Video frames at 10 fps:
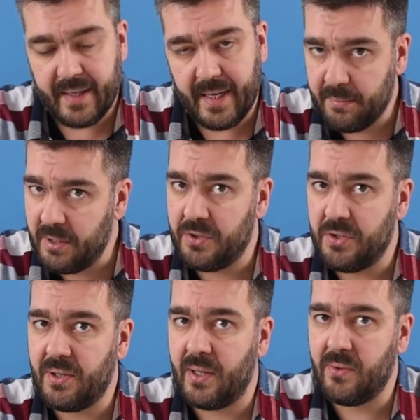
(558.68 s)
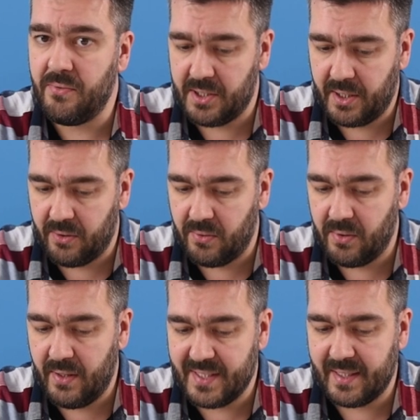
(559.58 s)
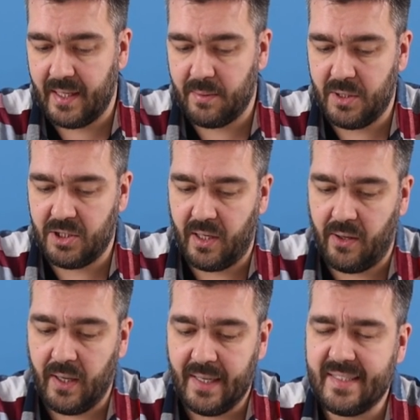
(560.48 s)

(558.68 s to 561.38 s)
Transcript: И отмечу еще одну вещь, которую я всегда отмечаю.